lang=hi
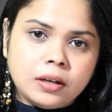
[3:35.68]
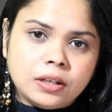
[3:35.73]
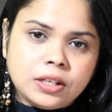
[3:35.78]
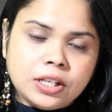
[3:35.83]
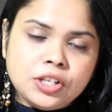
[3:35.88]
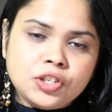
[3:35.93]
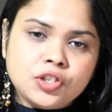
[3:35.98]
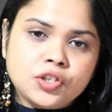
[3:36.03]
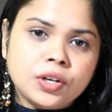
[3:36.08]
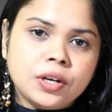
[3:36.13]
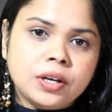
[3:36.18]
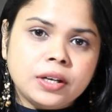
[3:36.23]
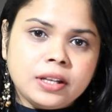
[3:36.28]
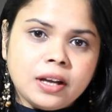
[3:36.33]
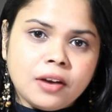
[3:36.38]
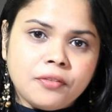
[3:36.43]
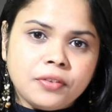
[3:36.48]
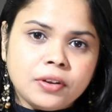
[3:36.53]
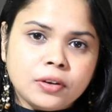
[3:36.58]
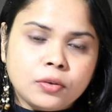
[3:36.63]
टी शर्ट
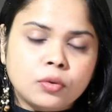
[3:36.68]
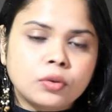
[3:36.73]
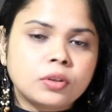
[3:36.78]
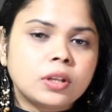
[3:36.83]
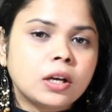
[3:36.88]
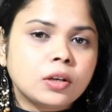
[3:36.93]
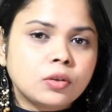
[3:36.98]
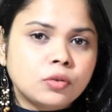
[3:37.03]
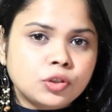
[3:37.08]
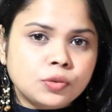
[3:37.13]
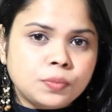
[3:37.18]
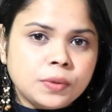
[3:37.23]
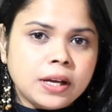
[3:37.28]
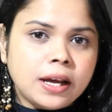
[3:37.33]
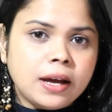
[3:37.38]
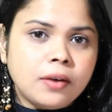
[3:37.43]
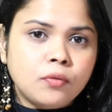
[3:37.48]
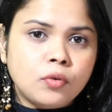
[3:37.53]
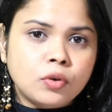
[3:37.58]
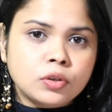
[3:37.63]
या फिर कुर्ता कुछ भी
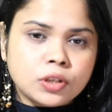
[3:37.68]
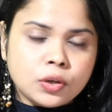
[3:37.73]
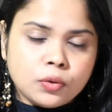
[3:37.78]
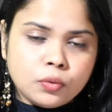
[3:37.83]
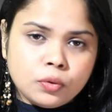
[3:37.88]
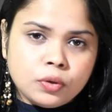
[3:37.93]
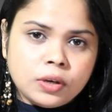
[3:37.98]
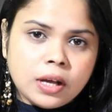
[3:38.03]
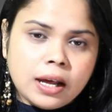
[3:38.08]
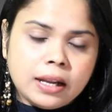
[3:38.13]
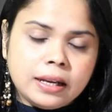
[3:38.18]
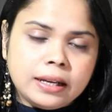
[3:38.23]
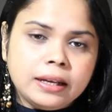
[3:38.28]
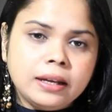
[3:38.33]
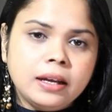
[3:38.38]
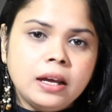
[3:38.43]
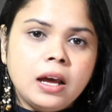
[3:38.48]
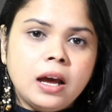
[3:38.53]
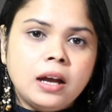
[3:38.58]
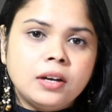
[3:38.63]
है वो ज़रूर डालें
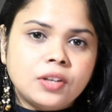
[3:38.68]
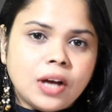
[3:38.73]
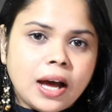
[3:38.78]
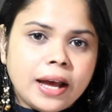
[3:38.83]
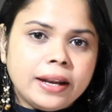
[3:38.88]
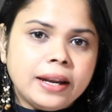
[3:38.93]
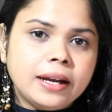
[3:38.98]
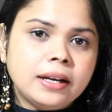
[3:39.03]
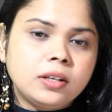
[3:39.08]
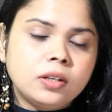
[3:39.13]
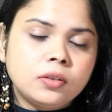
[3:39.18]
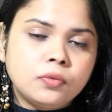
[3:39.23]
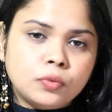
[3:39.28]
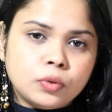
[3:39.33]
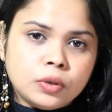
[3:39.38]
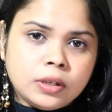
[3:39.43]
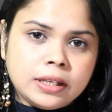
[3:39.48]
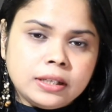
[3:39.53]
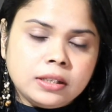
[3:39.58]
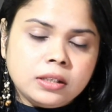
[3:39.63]
डायरेक्ट
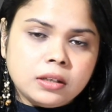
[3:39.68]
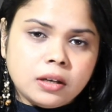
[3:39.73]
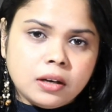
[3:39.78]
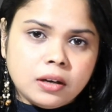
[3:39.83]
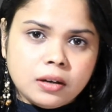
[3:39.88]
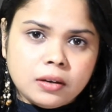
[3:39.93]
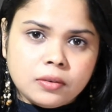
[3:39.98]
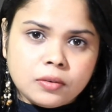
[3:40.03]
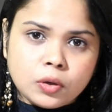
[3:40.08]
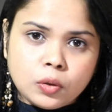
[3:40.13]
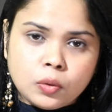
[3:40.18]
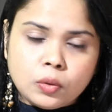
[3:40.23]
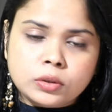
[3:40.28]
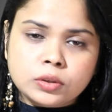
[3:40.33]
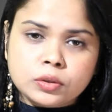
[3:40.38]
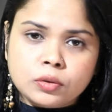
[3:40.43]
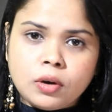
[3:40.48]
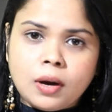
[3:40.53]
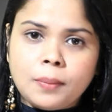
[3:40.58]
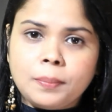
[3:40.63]
वुलन
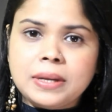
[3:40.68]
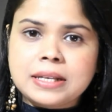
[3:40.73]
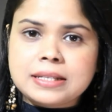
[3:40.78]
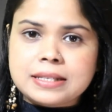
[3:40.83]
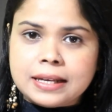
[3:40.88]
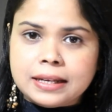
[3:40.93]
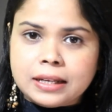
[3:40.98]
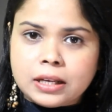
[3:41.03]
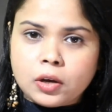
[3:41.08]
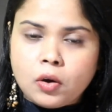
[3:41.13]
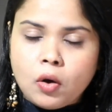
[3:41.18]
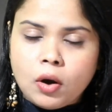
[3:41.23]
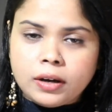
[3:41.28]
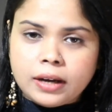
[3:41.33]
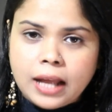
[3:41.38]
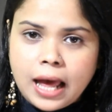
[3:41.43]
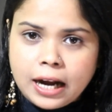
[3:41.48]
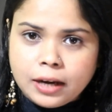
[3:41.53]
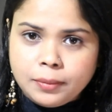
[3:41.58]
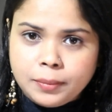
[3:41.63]
क्लोथ्स को अपने स्किन के
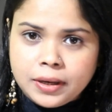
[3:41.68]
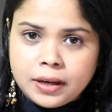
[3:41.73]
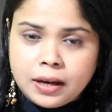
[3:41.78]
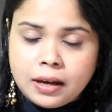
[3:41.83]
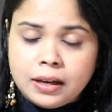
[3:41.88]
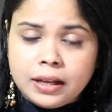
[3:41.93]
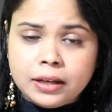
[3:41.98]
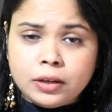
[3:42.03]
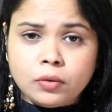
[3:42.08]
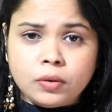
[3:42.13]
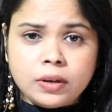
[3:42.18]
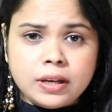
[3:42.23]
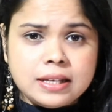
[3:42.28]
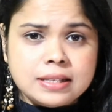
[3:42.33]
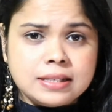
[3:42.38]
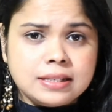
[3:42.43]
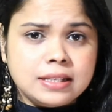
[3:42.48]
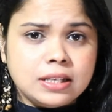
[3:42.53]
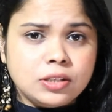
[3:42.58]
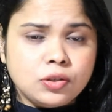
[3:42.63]
कांटेक्ट में ना लें क्योंकि
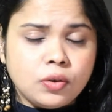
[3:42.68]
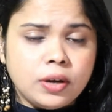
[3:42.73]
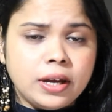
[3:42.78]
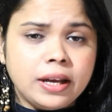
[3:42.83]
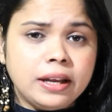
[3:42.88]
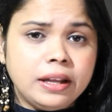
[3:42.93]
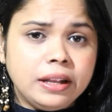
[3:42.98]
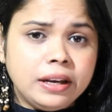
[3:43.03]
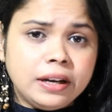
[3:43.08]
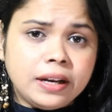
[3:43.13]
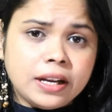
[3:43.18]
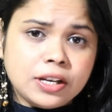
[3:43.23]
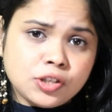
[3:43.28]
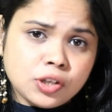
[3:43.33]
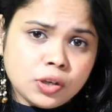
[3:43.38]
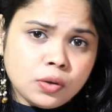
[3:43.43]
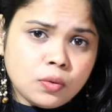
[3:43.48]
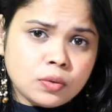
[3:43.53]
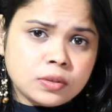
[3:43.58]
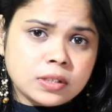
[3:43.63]
इससे जो है
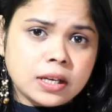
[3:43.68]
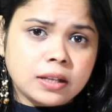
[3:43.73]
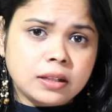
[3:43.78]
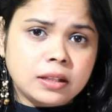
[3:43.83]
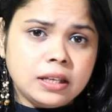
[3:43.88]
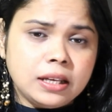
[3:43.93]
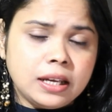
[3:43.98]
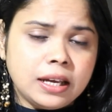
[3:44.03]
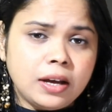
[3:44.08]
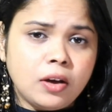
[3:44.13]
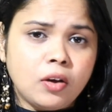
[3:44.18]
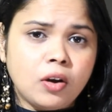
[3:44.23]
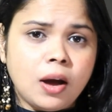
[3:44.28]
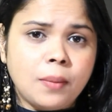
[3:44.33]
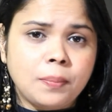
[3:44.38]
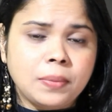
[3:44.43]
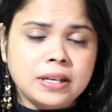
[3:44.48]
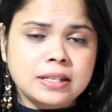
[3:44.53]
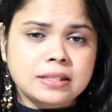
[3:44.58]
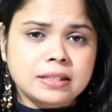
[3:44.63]
इरिटेशन हो सकती है और
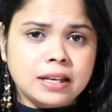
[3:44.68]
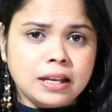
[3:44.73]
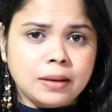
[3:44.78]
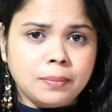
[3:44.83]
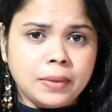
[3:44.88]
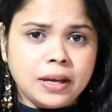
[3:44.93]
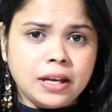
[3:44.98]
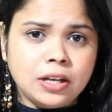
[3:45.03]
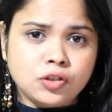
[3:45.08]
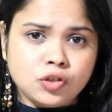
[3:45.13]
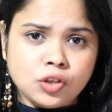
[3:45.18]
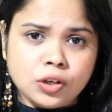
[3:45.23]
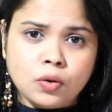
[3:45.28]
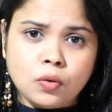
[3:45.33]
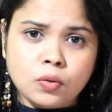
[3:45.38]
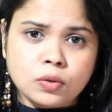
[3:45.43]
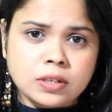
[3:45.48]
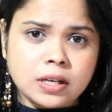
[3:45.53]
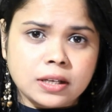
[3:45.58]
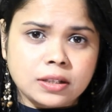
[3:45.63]
आपकी स्किन में इचिंग
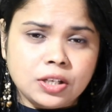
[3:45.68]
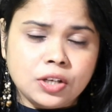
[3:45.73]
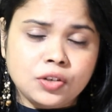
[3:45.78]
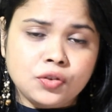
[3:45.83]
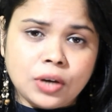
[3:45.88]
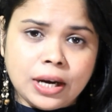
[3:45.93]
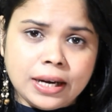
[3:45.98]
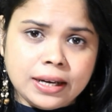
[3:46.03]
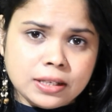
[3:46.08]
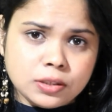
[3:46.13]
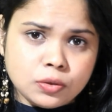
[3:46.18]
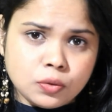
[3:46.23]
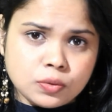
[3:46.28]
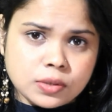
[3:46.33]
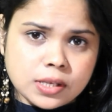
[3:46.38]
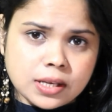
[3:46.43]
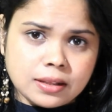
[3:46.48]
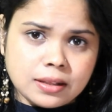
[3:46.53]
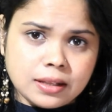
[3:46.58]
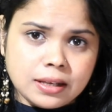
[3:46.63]
हो सकती है ड्राइनेस हो
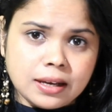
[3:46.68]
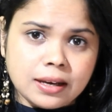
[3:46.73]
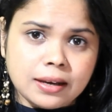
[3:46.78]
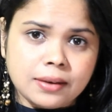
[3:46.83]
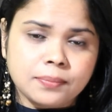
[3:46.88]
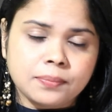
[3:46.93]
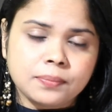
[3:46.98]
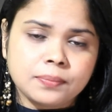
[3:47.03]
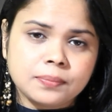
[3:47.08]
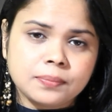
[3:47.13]
सकती है